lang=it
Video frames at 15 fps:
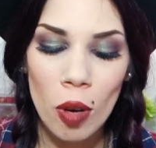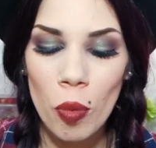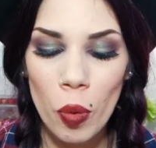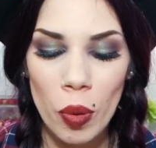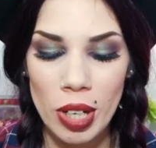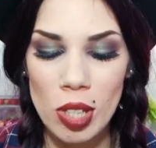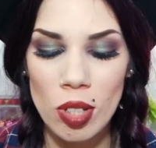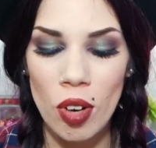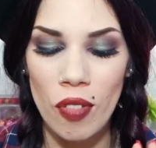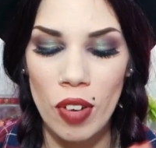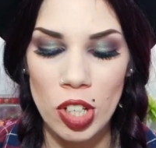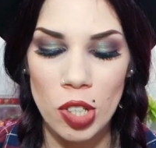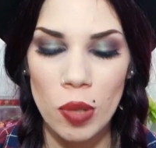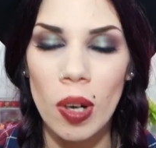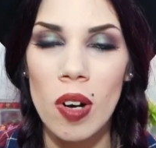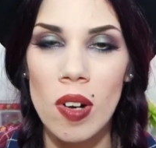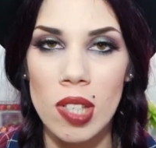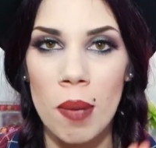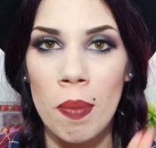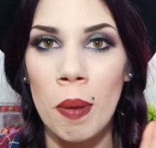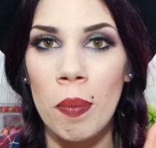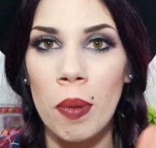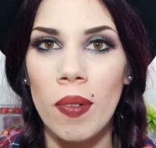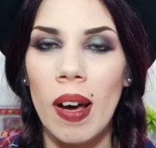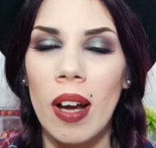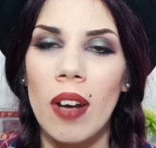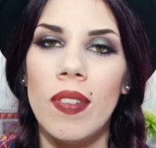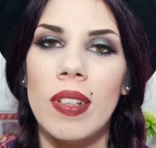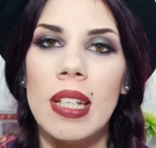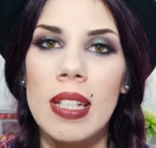comunque riesco a farci qualcosa per
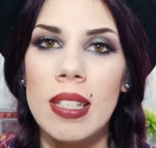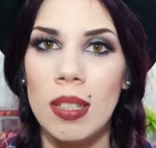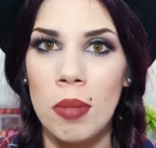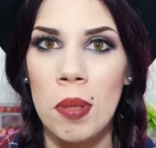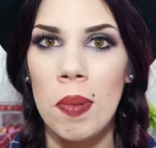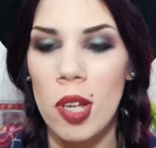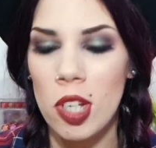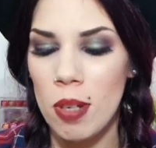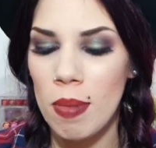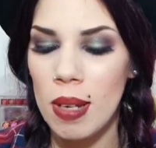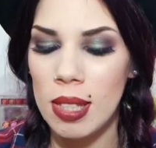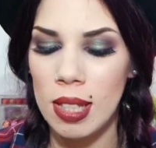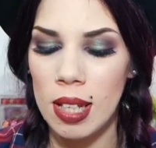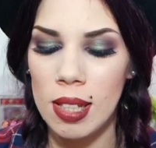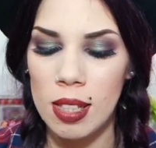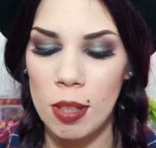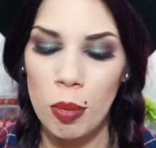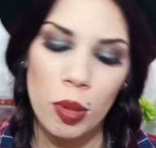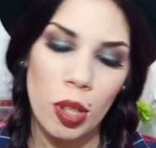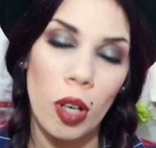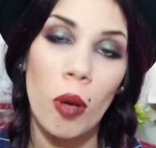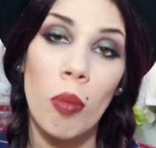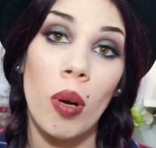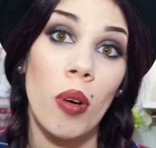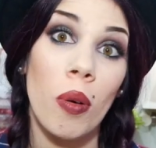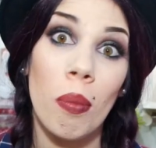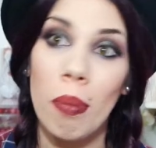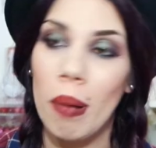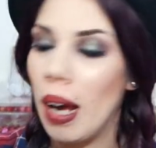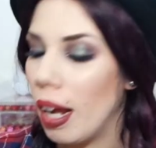provarlo e vedere se mi piace abbastanza poterlo poi
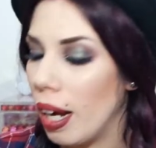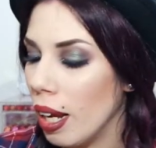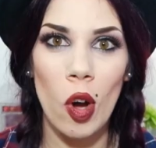comprare.